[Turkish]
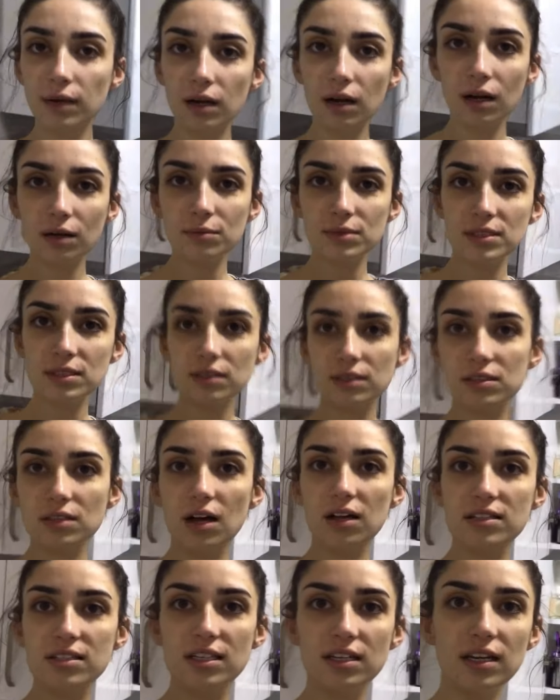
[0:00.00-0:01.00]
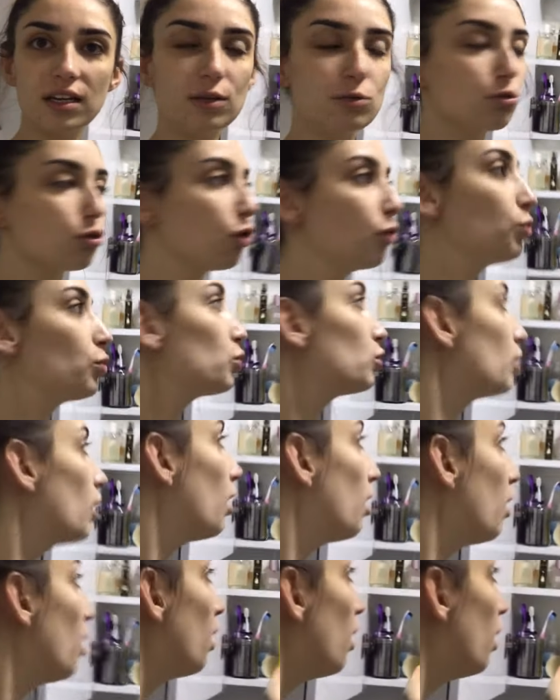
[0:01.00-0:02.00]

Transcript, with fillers: Bakar mısınız? Hazine yatıyor burada.